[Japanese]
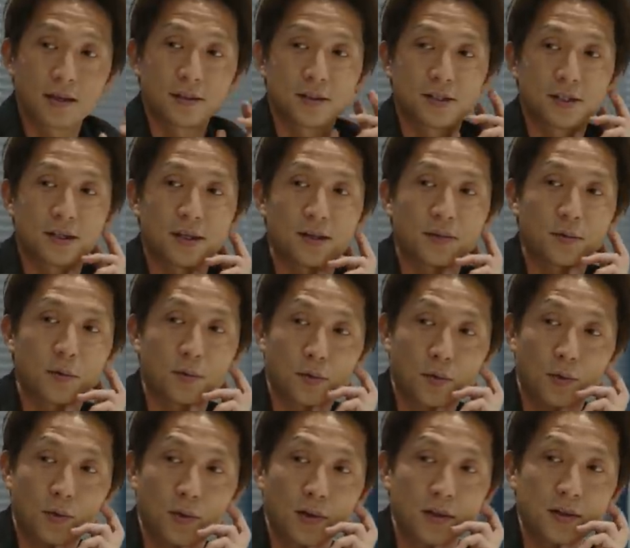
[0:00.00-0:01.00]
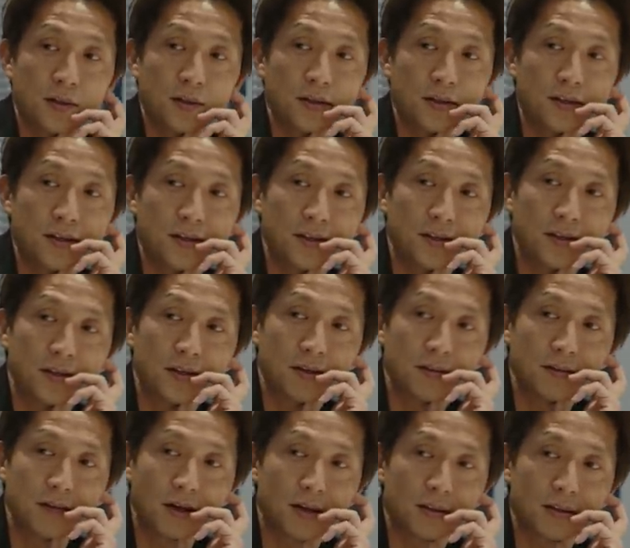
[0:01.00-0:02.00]
じゃあこれでいけ
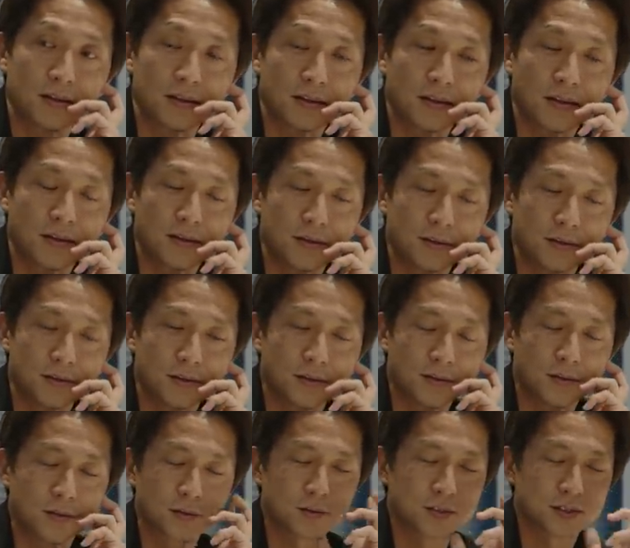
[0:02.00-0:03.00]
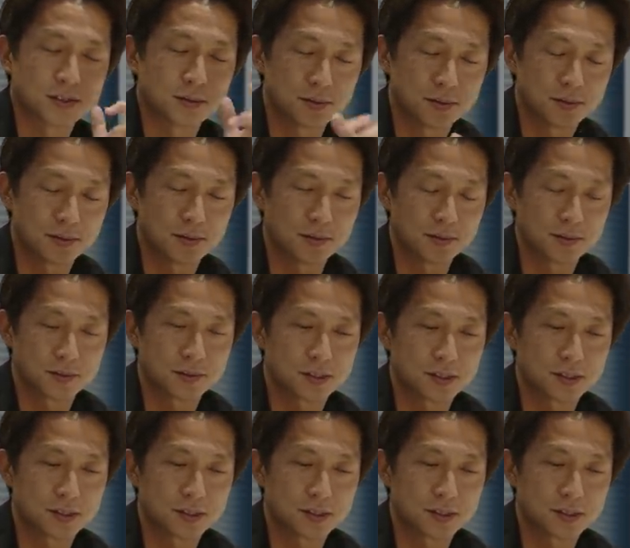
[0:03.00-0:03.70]
るやんっていうこの自分の